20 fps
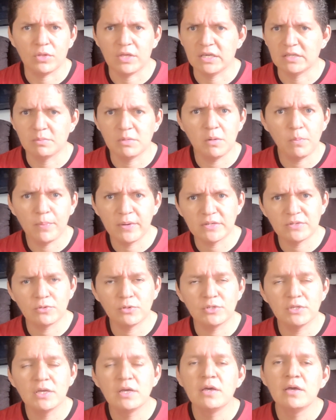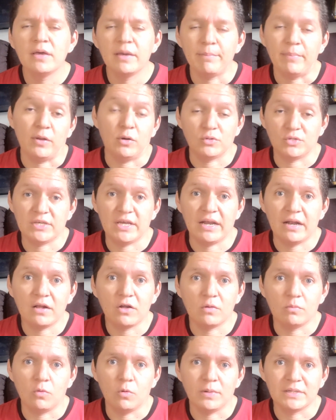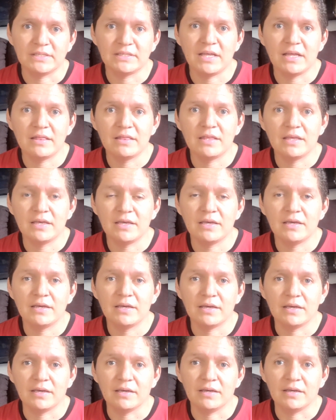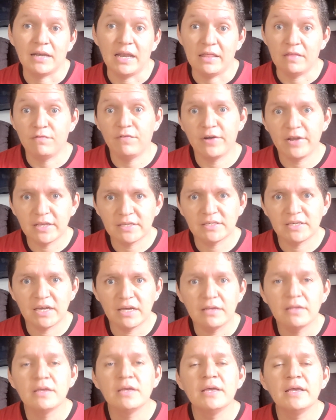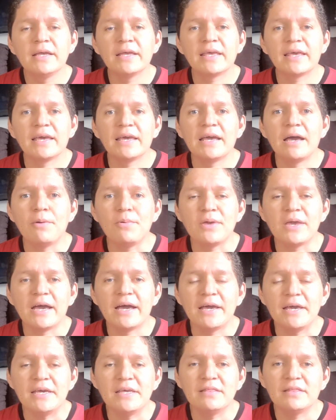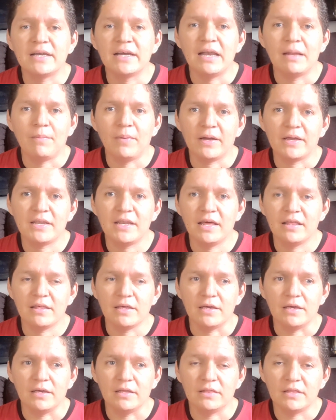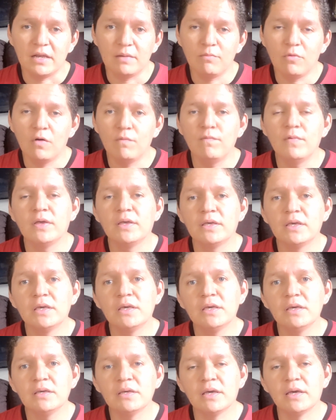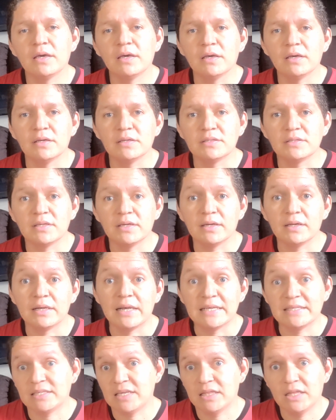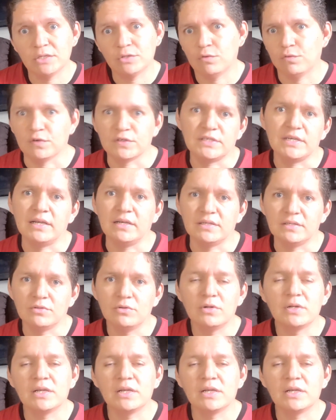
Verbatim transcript: 10 mil pesos, pero sí eran como bastante eh, la diferencia que había entre la página de Telmob y eh, este, las tiendas oficiales,